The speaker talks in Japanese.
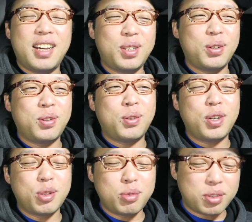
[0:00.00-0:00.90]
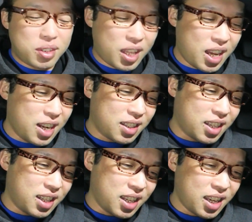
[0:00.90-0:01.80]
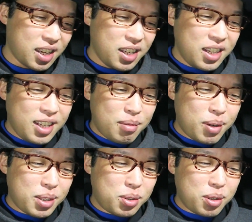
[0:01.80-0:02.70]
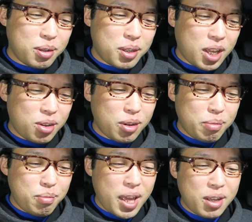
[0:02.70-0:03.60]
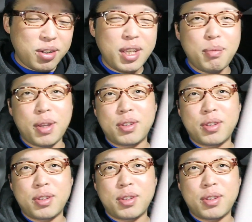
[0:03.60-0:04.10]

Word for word: あの、ホワイトムスクってなかったんで、まあちょっと結局巡りに